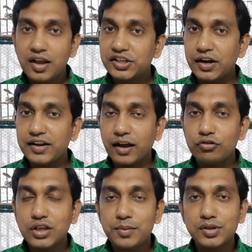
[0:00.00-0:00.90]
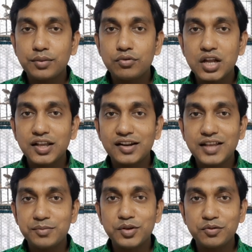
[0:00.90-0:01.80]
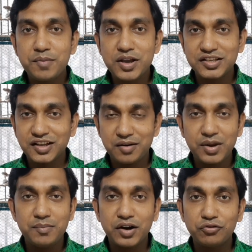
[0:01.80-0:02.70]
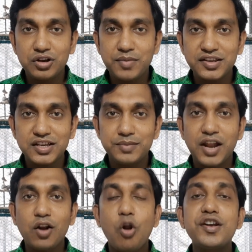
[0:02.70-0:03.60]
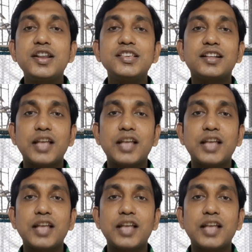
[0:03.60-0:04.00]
চ্যানেলটা এখনও সাবস্ক্রাইব করে না থাকলে সাবস্ক্রাইব করে পাশে থাকার বেল বাটনটি বাজিয়ে দেবেন আর অলরেডি যারা